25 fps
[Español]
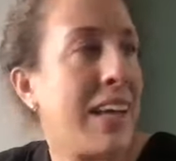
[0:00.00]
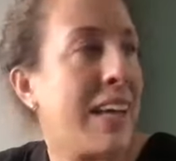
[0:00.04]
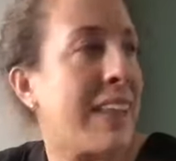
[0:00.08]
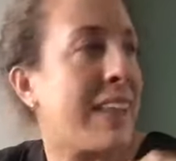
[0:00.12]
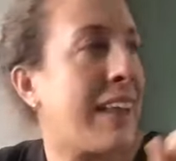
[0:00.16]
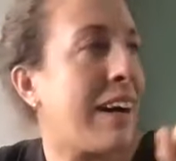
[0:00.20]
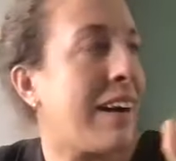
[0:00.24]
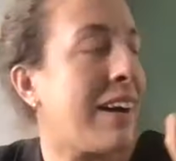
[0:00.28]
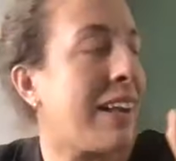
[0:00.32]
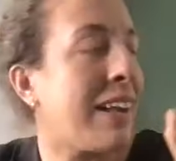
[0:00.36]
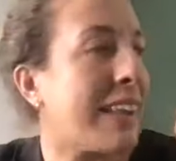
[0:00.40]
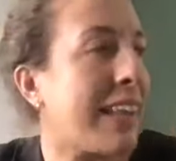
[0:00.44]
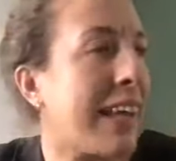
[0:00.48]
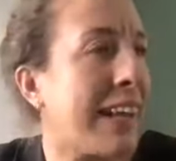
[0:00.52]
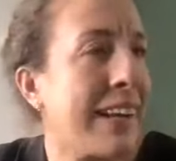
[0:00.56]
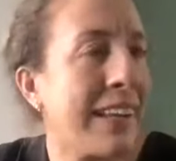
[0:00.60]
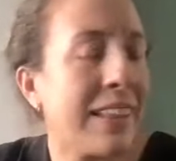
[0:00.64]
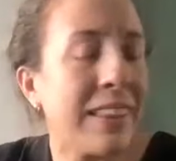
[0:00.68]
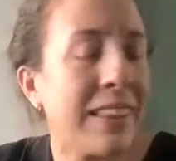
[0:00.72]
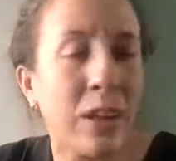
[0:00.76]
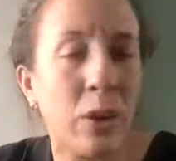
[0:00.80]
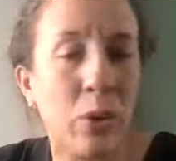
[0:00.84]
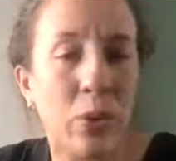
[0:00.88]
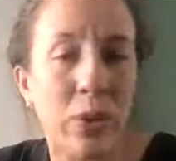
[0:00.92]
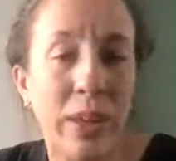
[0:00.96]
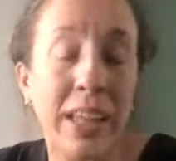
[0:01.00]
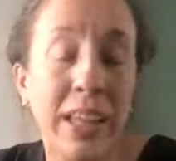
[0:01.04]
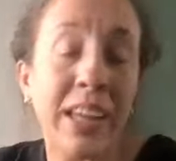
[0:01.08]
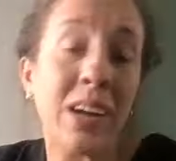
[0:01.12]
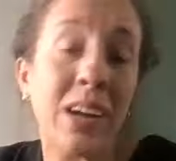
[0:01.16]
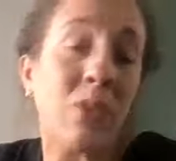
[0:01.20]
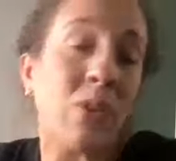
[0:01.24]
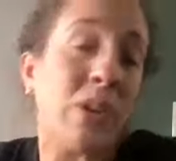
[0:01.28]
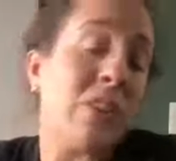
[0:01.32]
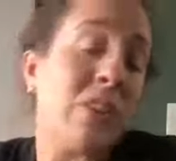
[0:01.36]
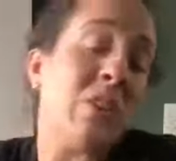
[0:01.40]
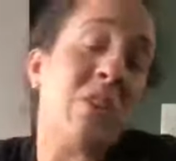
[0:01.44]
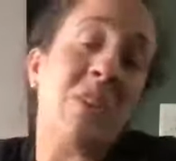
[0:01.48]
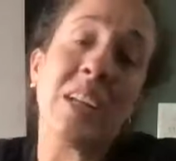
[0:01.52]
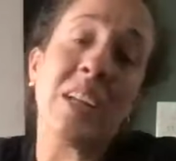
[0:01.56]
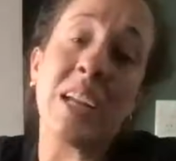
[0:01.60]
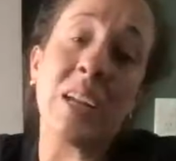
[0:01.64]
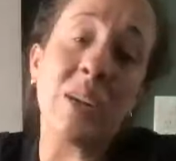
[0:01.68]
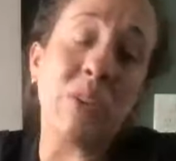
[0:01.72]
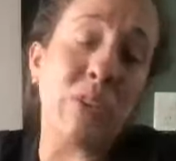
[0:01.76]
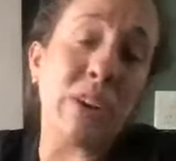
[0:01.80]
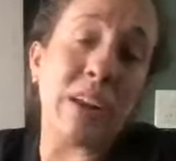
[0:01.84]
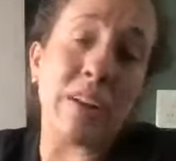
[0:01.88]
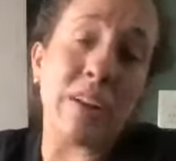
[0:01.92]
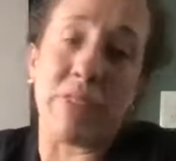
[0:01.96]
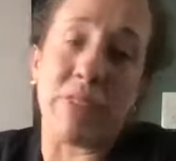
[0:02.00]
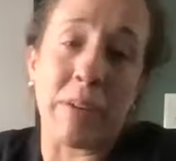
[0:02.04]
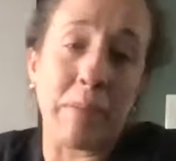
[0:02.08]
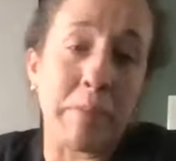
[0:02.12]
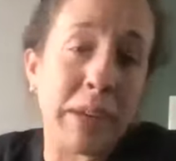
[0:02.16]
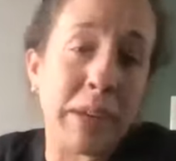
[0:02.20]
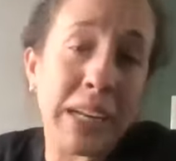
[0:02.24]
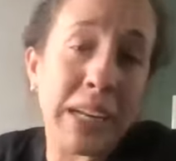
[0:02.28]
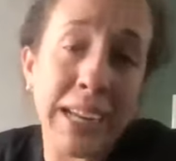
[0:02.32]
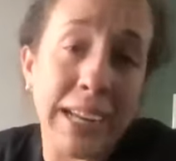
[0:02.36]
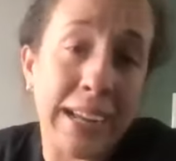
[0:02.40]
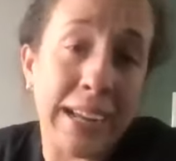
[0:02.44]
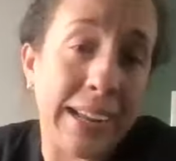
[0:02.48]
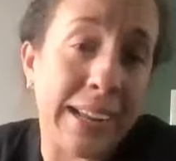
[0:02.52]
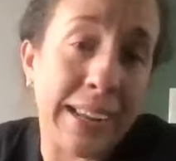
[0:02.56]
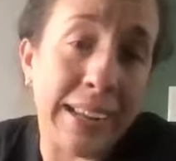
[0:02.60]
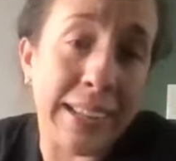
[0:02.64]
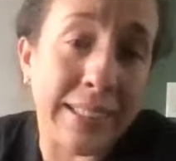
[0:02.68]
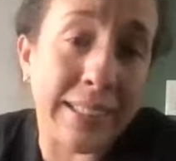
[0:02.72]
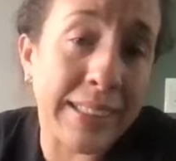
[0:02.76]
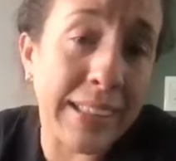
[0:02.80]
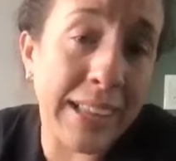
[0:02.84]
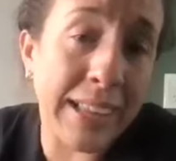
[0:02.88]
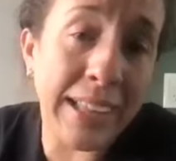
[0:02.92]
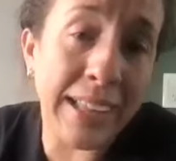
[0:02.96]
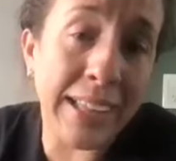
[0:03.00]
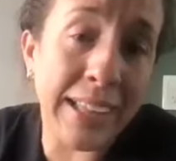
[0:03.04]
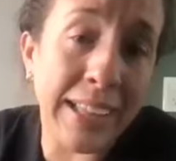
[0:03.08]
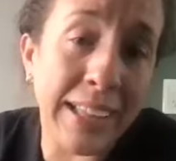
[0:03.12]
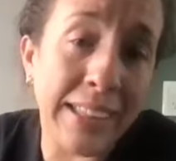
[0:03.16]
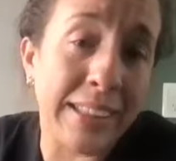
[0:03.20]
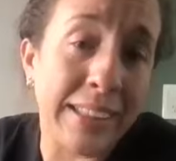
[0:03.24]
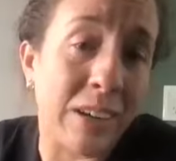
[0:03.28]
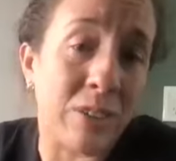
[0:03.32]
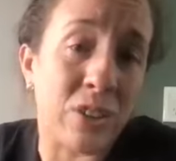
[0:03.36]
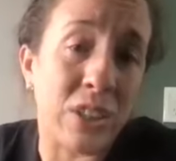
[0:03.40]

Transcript: estaba tan endeudada cuando venía una familia estándar,